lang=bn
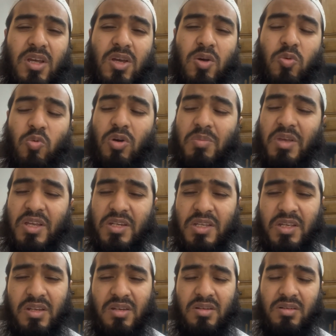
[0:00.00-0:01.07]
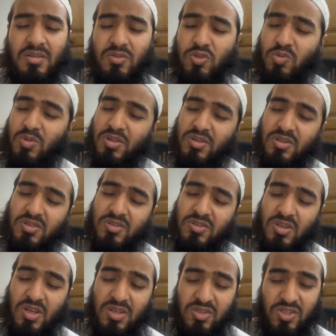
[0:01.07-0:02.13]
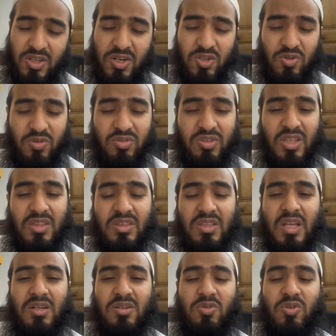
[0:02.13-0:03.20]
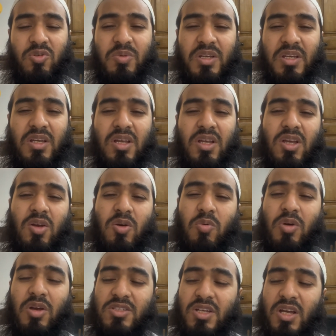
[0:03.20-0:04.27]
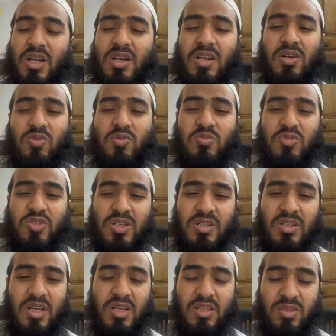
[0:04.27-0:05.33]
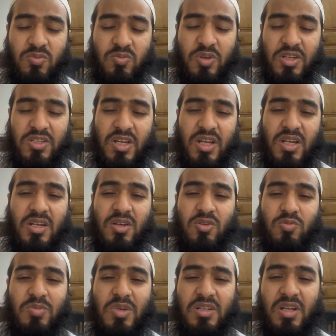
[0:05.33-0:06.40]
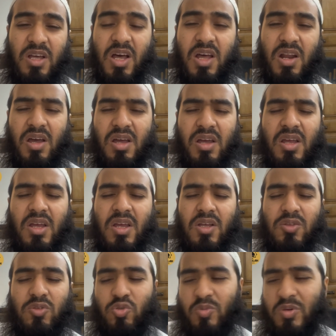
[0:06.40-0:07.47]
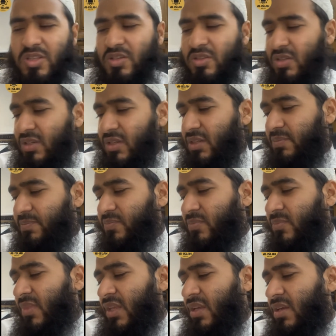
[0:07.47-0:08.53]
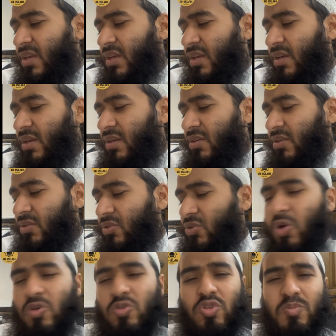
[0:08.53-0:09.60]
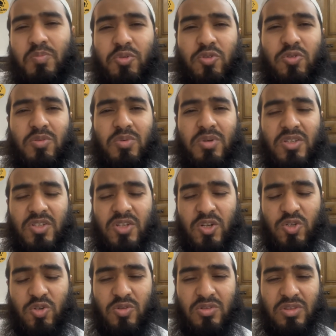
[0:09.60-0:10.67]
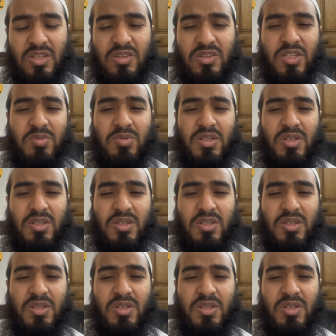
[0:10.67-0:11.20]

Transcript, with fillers: ওয়াবানিন তোমাদের ছেলে সন্তান দান করবে ওয়াজা আল্লাকুম জন্নাতি ওয়াজা আল্লাকুম আনহারা তোমাদের তিনি ধন সম্পদ দেবে ছেলে সন্তান দেবে